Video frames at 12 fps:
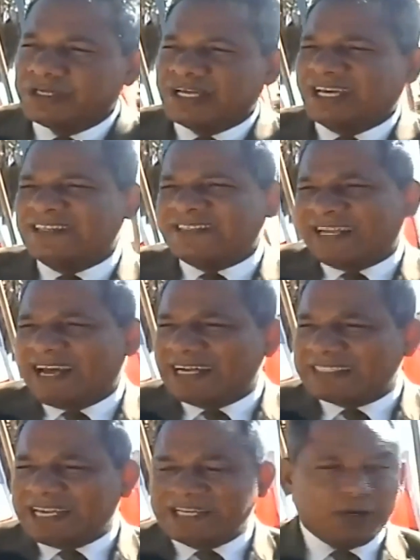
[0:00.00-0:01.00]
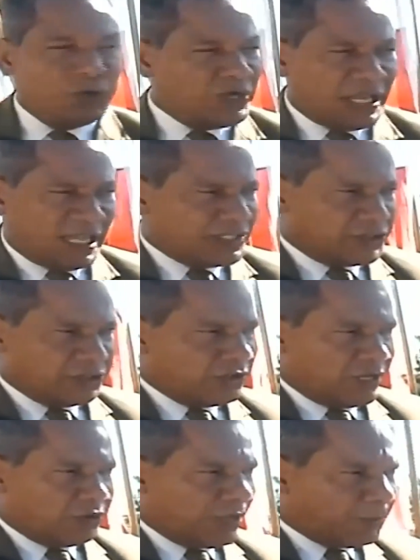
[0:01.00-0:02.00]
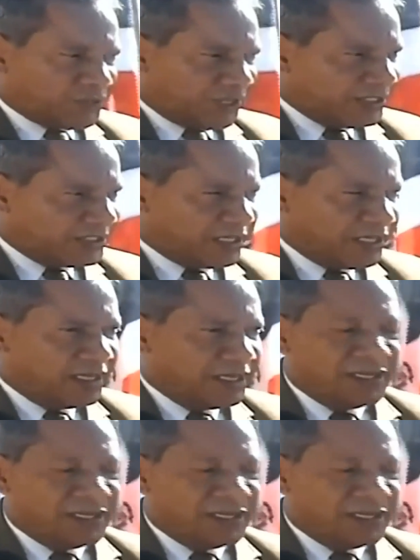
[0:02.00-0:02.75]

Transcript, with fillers: entregársela a ninguna nación, a ninguna potencia.